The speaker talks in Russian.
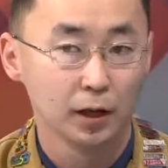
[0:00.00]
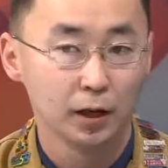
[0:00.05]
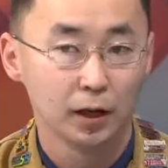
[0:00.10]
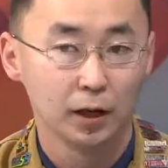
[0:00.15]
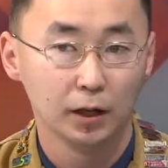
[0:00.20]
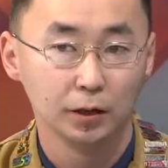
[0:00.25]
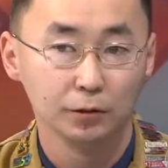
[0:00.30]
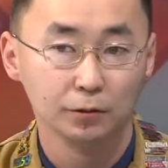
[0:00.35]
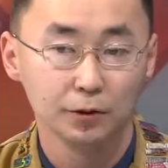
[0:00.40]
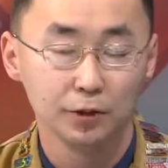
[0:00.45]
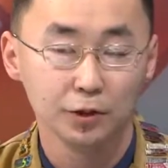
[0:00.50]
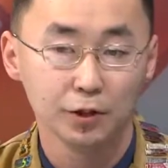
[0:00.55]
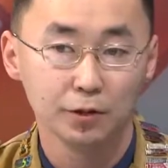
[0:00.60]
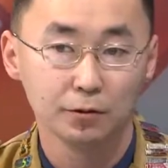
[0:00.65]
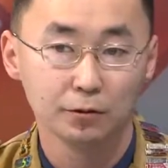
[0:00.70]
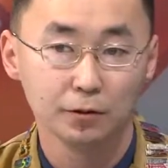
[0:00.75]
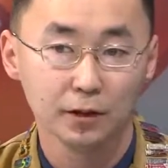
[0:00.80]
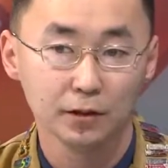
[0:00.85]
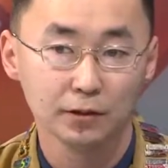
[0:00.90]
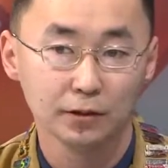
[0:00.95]

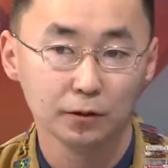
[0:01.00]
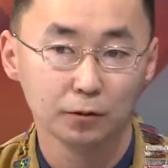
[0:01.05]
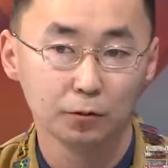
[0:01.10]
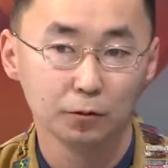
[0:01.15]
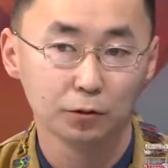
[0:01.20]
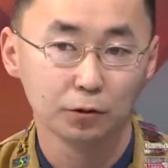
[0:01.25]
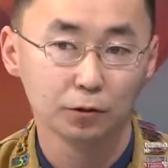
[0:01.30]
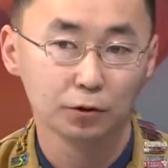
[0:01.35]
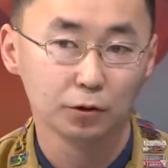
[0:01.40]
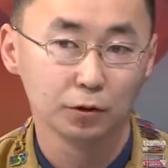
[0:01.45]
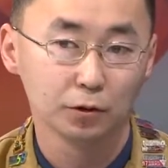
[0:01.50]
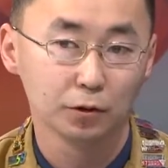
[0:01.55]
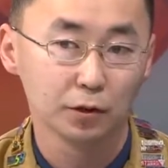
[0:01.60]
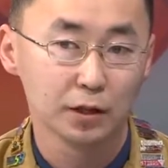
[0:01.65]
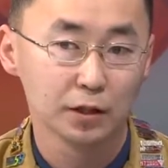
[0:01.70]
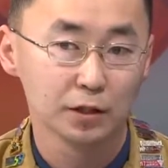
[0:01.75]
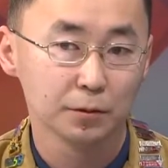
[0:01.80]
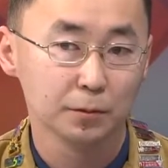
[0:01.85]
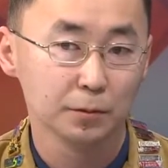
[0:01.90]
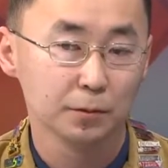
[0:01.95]
2019 а год еще
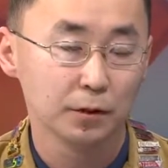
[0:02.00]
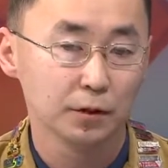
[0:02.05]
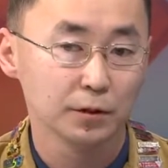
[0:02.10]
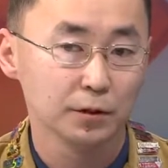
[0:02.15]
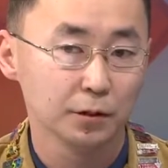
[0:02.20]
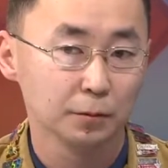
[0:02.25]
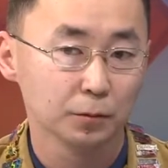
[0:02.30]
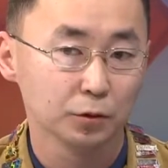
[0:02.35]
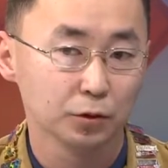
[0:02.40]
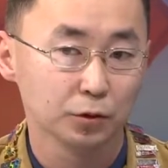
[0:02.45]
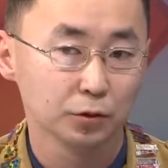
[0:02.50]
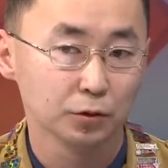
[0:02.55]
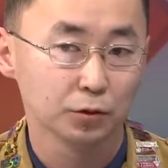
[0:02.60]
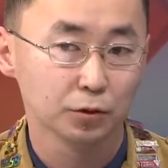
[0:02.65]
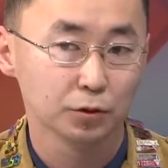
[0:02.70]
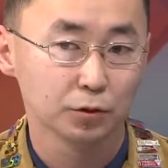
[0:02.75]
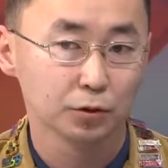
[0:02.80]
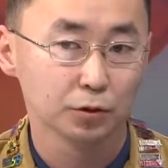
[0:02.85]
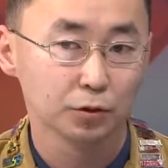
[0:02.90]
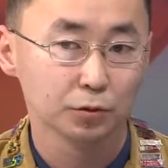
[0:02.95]
ознаменовался всем то, то,
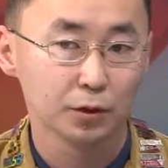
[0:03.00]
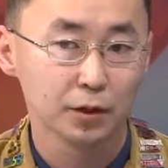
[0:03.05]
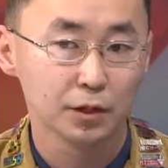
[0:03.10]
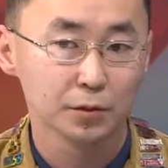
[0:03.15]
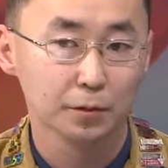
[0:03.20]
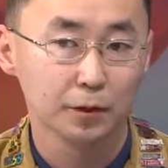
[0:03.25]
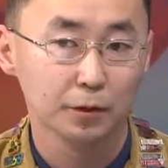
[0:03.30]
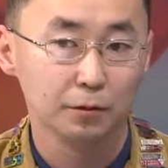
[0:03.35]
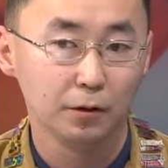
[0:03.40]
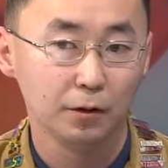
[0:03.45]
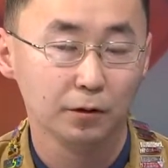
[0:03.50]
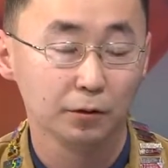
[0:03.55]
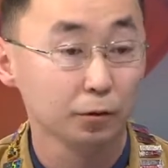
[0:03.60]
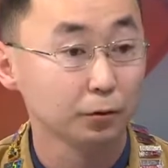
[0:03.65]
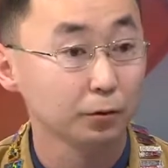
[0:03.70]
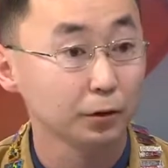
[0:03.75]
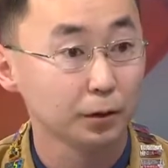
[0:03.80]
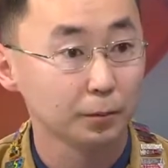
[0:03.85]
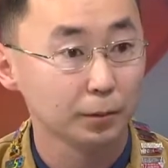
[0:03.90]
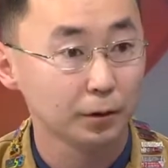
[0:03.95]
что у нас появились
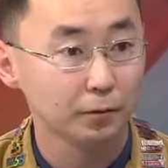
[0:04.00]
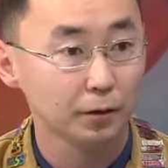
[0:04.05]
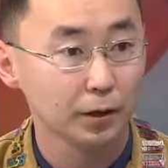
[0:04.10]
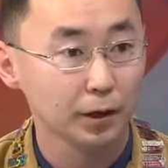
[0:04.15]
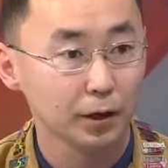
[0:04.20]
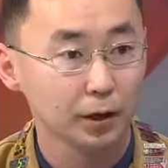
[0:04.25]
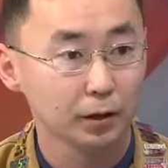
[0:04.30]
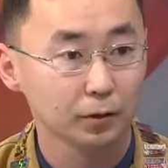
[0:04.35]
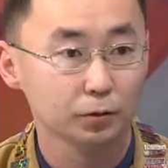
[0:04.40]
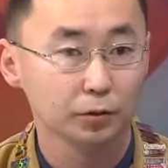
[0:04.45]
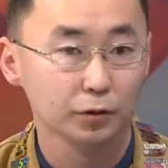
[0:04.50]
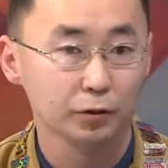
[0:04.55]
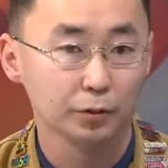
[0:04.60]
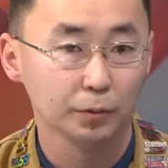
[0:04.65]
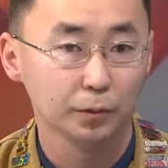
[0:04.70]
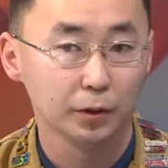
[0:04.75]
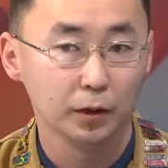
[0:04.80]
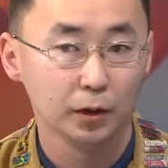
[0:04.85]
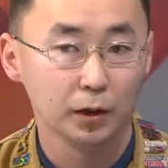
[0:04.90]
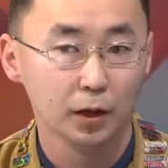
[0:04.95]
новые направления, то есть
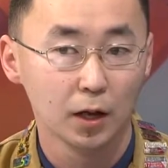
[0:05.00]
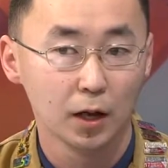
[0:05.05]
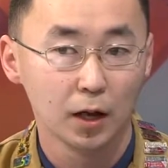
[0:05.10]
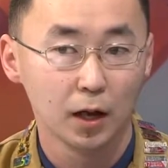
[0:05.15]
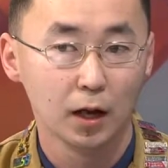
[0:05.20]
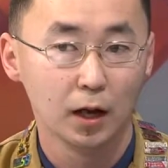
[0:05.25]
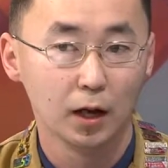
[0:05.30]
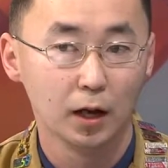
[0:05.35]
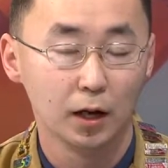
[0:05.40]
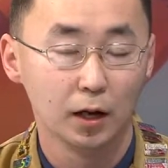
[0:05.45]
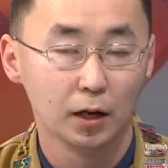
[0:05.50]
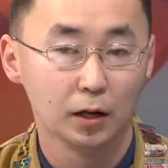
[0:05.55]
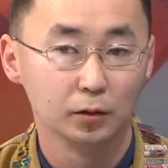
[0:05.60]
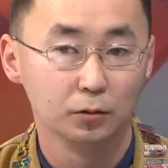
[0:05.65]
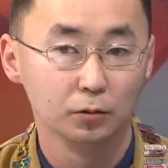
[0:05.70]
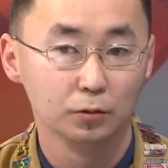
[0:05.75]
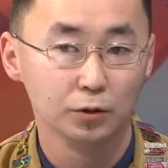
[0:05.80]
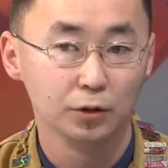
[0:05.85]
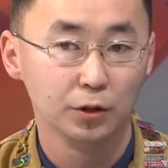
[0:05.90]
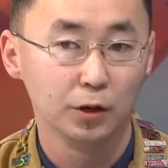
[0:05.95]
мы а,
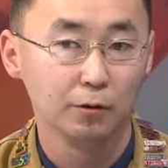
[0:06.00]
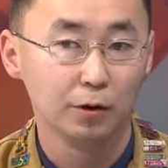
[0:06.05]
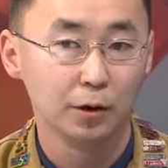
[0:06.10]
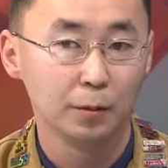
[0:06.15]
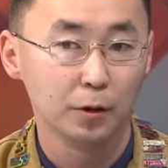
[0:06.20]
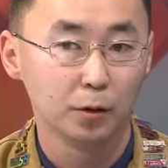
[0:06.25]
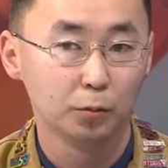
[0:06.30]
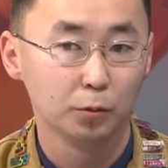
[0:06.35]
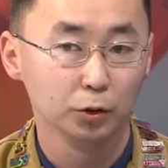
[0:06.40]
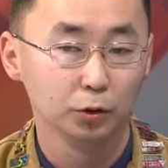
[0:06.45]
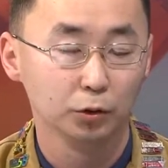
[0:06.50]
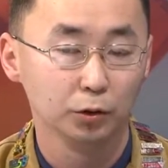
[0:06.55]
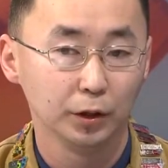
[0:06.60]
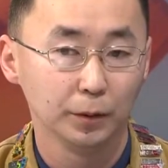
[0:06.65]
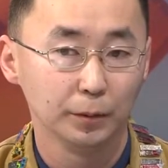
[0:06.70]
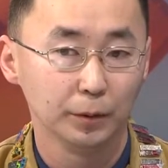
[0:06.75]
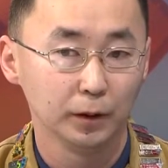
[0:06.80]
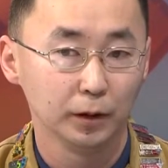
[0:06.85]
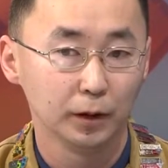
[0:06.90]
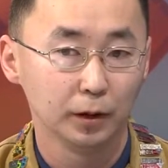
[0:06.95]
усиливаем работу
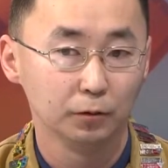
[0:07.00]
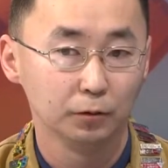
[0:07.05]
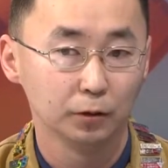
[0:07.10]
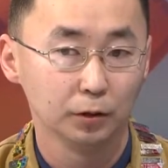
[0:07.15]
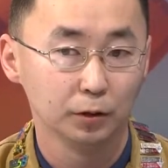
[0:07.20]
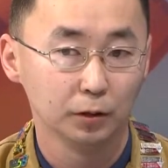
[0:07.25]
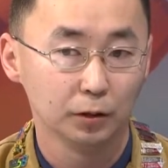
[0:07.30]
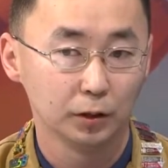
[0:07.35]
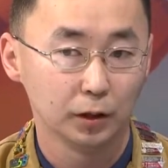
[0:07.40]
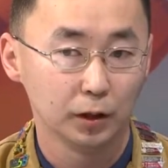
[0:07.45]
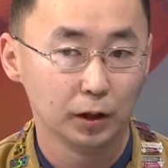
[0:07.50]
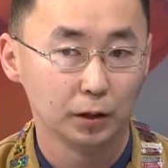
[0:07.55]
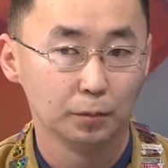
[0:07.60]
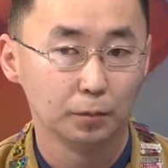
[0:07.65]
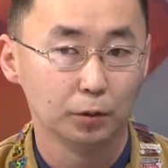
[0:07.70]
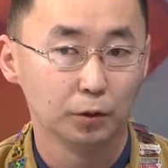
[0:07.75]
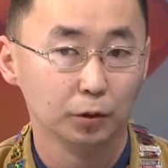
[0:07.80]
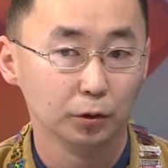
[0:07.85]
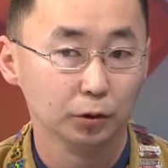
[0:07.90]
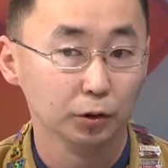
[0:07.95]
именно вот а,
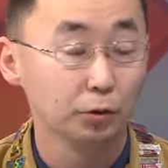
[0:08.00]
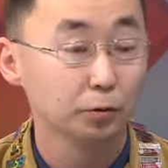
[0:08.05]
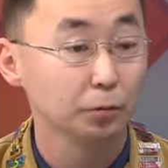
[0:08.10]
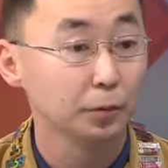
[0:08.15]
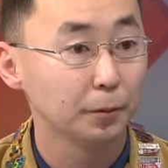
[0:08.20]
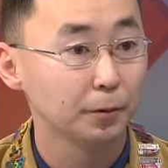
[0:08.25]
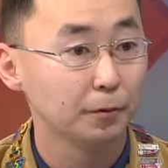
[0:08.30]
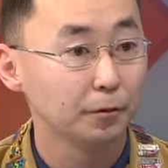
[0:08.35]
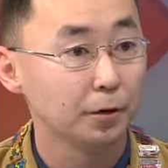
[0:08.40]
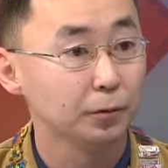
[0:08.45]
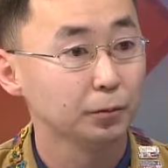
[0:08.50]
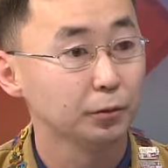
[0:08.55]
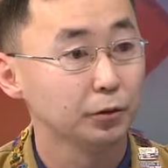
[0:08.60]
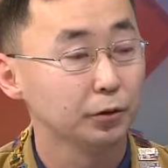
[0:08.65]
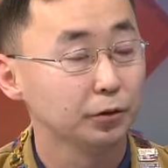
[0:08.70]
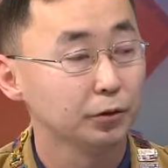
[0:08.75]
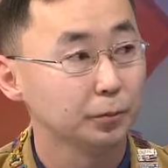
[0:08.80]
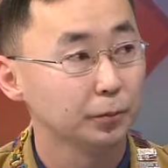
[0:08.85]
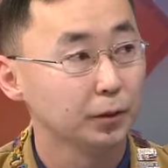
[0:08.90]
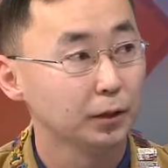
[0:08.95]
по новым направлениям, то
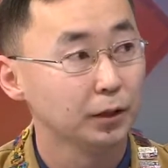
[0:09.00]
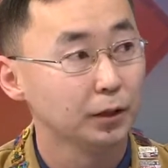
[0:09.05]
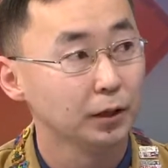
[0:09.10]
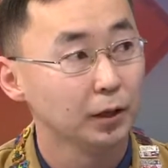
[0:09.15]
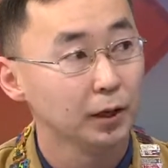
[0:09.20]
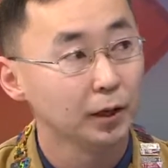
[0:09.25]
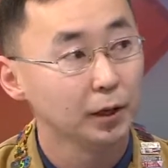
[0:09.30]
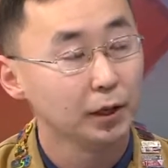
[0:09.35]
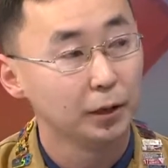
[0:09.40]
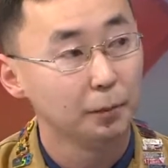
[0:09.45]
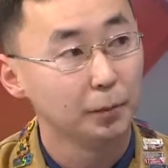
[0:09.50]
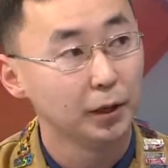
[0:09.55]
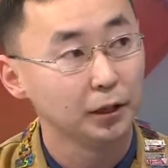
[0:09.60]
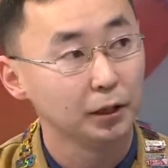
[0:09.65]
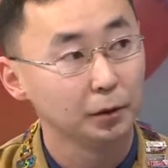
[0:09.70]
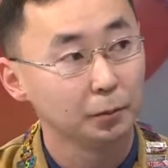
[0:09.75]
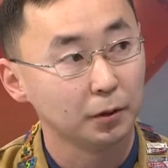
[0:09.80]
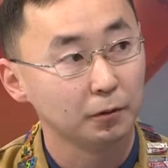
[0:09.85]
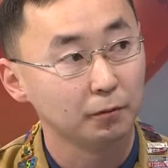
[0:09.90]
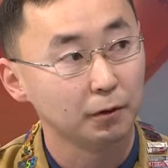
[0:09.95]
есть мы ребят
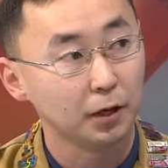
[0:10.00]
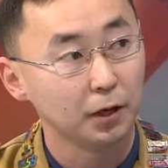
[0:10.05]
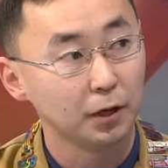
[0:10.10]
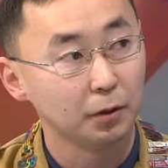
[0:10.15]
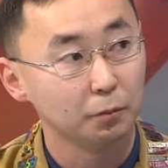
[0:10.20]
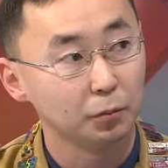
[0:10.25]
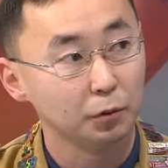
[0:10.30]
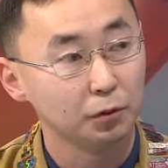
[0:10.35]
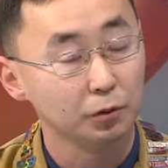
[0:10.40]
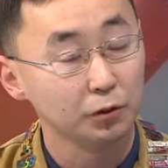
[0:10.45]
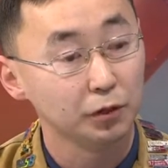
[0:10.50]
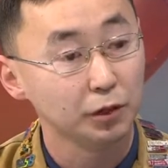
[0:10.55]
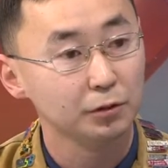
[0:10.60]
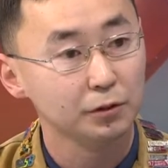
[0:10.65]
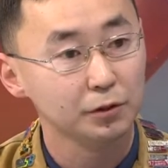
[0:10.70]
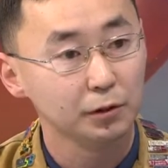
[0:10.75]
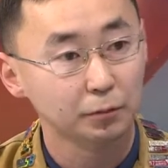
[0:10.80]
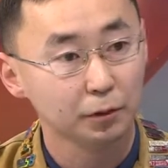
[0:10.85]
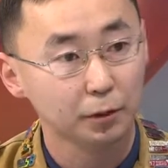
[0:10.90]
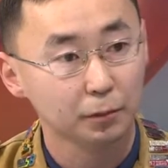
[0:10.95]
отправляли по
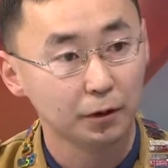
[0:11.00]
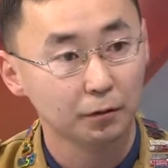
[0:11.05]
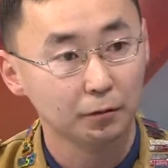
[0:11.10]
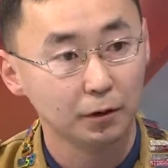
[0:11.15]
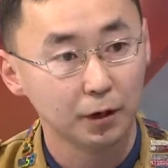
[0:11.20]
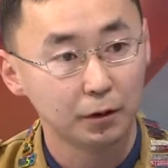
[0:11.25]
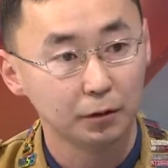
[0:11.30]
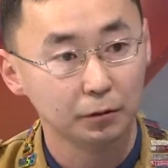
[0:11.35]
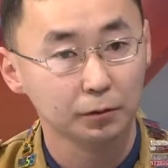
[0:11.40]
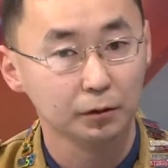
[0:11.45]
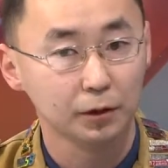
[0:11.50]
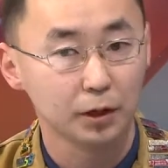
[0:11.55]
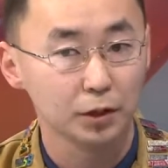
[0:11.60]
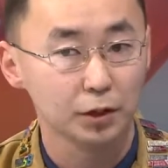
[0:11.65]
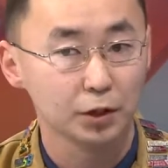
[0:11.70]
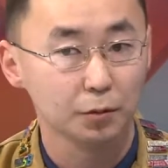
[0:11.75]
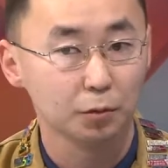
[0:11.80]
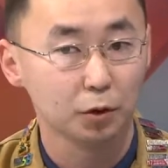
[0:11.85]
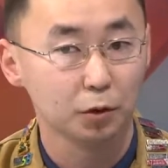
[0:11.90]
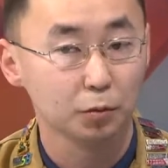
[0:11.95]
сервисному направлению,
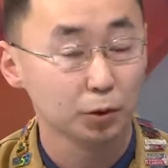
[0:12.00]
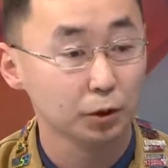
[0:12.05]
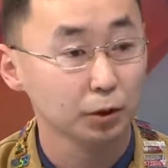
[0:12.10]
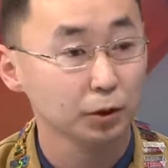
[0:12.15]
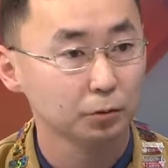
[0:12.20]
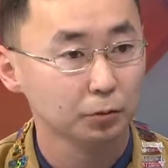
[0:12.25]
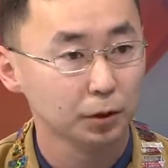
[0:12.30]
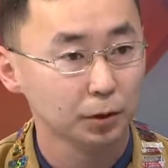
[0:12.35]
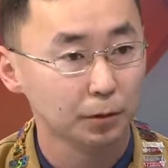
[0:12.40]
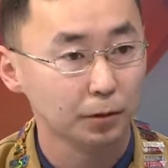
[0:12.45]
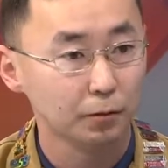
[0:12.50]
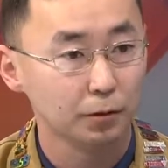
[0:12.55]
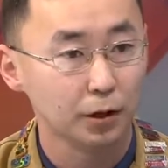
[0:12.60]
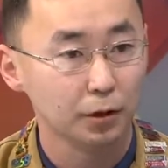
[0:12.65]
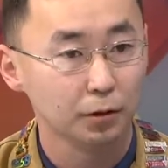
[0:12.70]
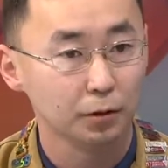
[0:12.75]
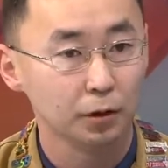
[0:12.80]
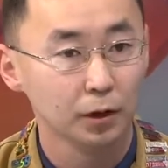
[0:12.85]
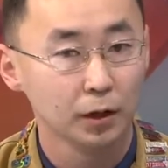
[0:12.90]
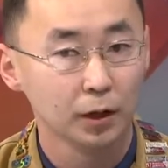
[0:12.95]
также по путинному
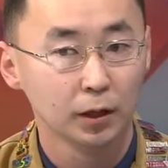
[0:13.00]
направлению,